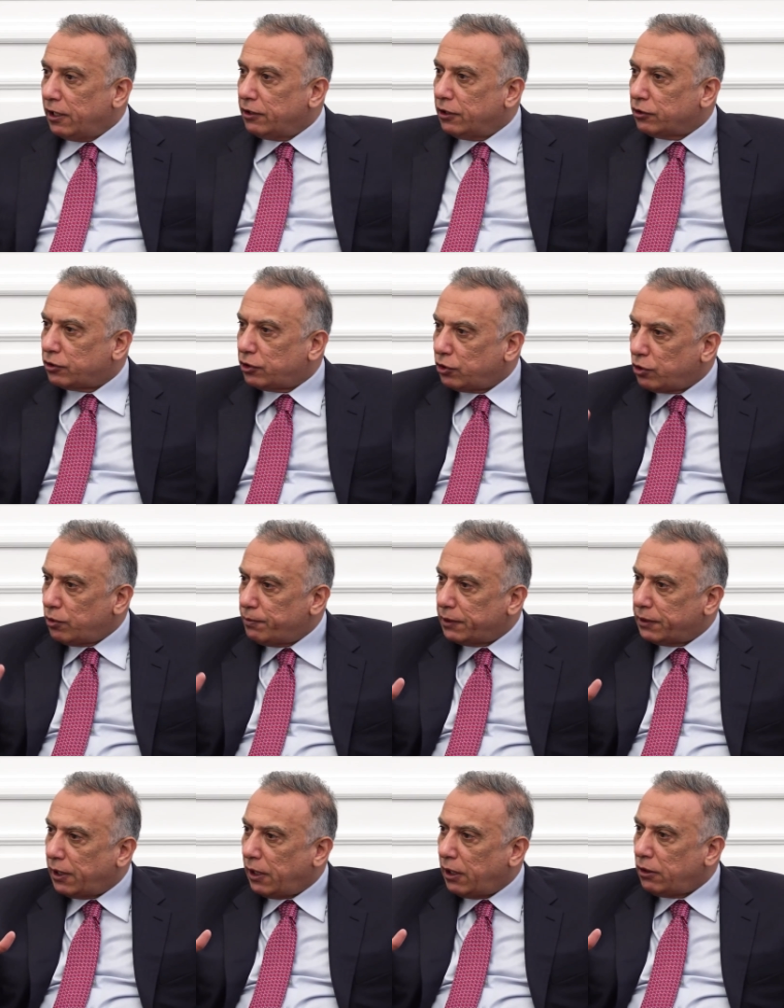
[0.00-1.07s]
نعطيكم
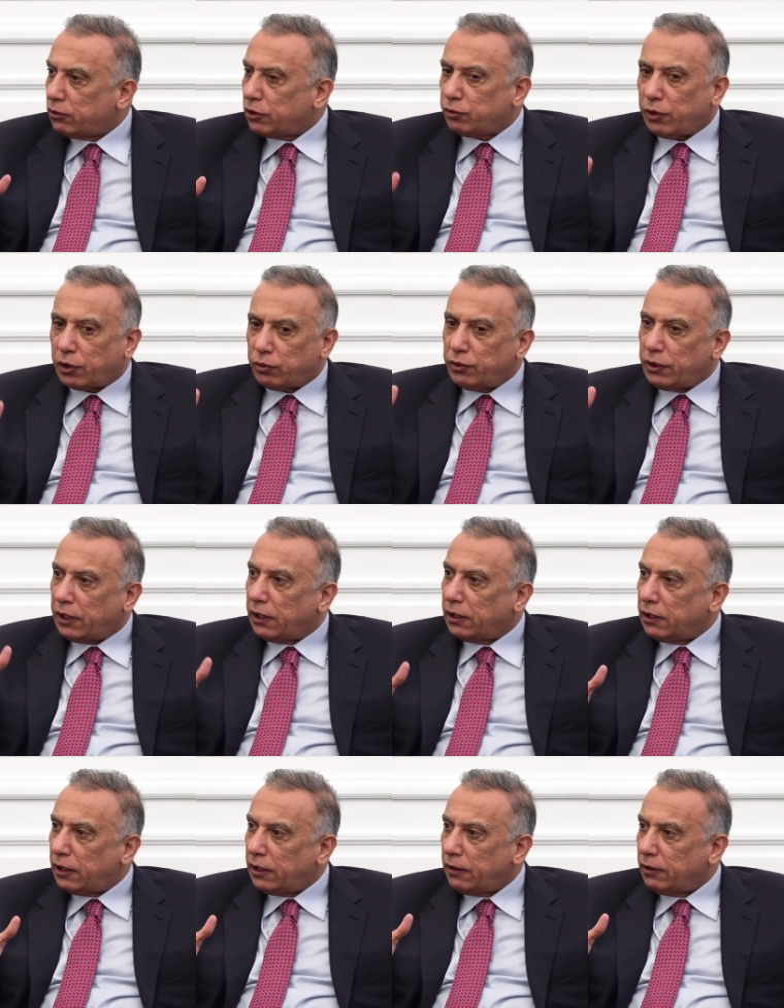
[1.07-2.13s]
بدائل تتوكلون على
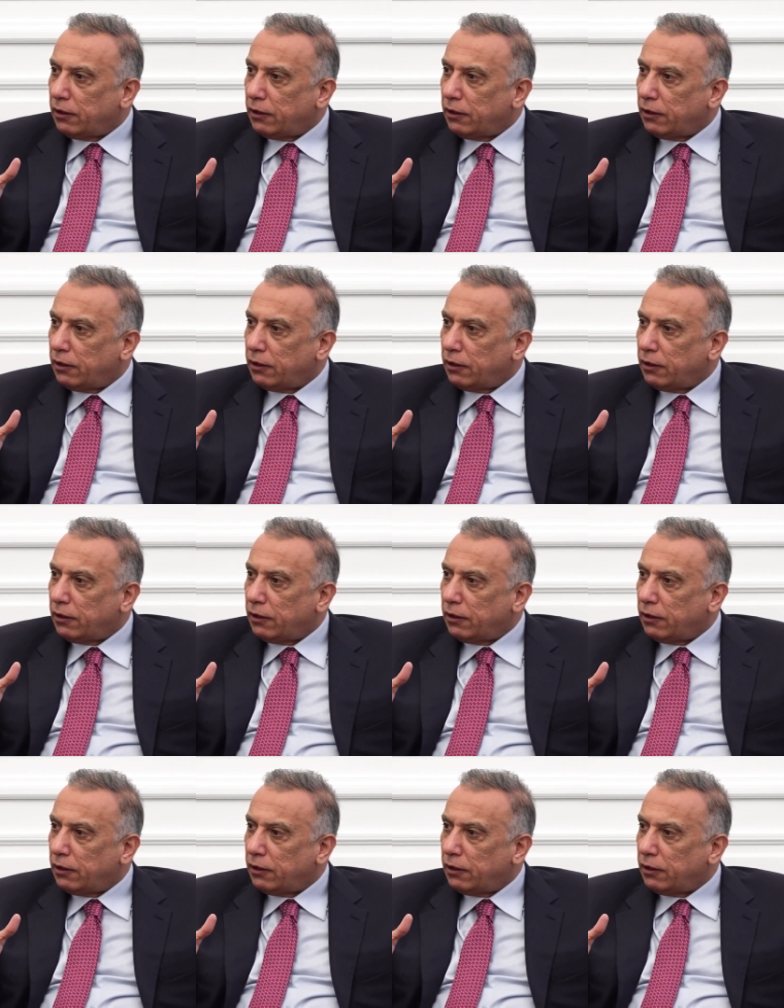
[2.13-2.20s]
الله